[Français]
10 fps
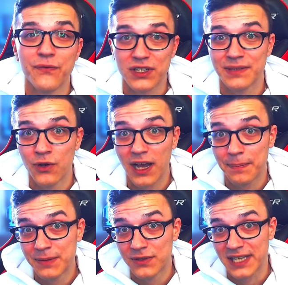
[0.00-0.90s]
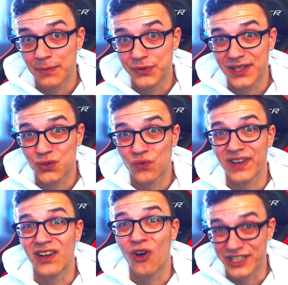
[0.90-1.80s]
Forcément, rapidement, sa réputation va
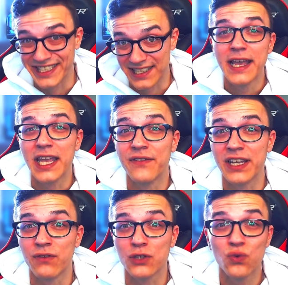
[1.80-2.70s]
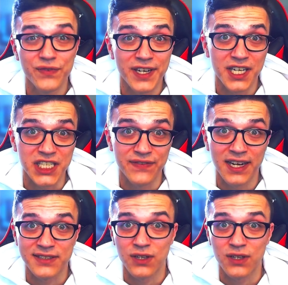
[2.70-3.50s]
grandir. il va y avoir tout le village qui va aller à sa